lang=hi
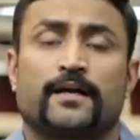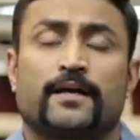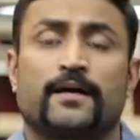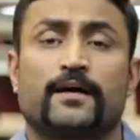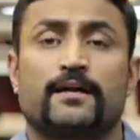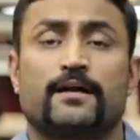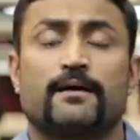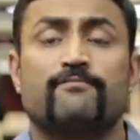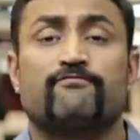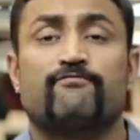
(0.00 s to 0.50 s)
गया कि
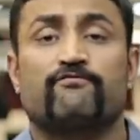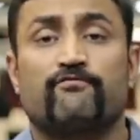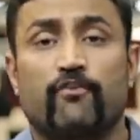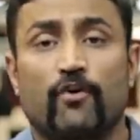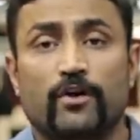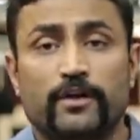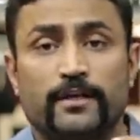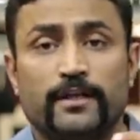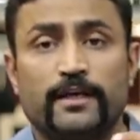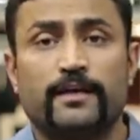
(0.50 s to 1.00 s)
अगर आप
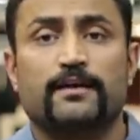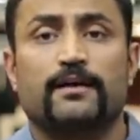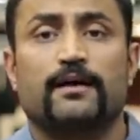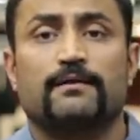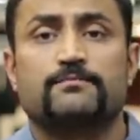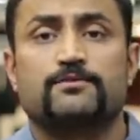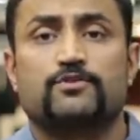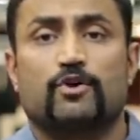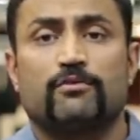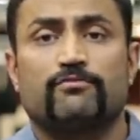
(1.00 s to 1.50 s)
40
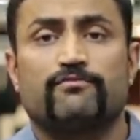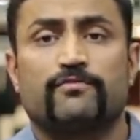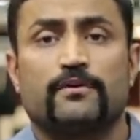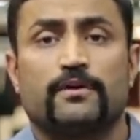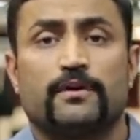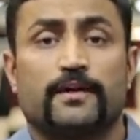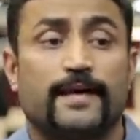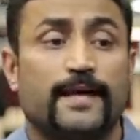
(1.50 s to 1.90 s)
ग्राम्स ऑफ